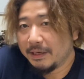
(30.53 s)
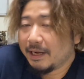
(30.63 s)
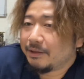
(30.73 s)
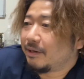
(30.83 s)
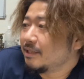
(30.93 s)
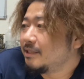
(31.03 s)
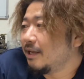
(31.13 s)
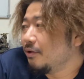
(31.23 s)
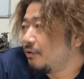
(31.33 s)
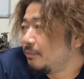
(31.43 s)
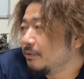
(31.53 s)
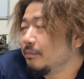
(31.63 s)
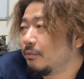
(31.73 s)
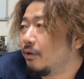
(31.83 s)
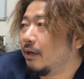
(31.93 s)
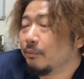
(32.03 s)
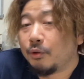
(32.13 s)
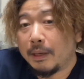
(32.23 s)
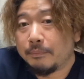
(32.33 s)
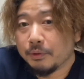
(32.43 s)
えっ、ー、と、明日の分も、
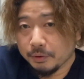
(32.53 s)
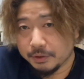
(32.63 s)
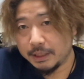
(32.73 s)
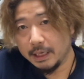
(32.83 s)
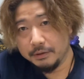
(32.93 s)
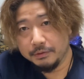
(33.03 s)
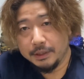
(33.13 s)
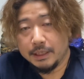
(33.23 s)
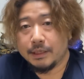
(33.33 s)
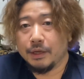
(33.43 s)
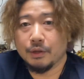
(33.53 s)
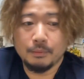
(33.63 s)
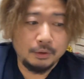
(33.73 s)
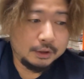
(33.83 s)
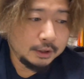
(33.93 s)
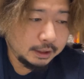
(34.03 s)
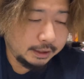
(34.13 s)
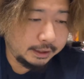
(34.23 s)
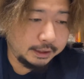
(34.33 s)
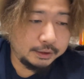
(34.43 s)
もうアップロードしてあるんですけれども、
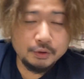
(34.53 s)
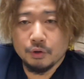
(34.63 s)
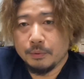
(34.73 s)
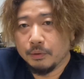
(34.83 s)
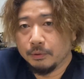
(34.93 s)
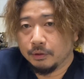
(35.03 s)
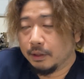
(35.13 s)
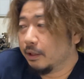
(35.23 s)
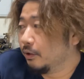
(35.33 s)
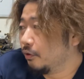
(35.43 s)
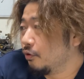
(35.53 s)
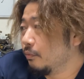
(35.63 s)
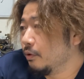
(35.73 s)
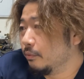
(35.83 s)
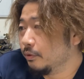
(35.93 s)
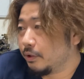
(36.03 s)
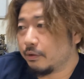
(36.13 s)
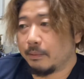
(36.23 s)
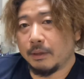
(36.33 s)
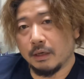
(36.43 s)
えー、土曜日の分、えー、土曜日の分っていう
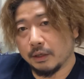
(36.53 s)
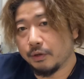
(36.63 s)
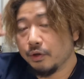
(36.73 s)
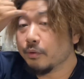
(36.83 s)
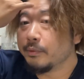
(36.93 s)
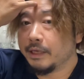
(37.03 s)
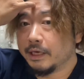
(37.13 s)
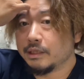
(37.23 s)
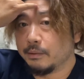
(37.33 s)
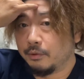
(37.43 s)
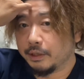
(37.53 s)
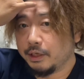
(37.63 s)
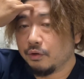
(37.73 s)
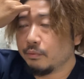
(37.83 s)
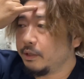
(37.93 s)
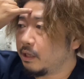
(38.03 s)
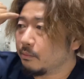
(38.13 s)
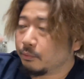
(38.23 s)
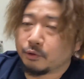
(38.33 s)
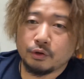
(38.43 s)
か、まあ、金曜日に出しても、金曜日で
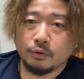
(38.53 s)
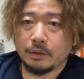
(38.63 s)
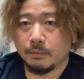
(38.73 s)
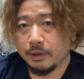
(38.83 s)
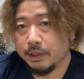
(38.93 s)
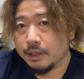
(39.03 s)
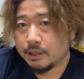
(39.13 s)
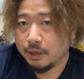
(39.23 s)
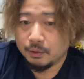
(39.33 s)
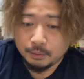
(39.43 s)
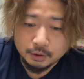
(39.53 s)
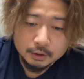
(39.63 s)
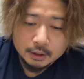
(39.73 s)
も木曜日でもいいんですけれども、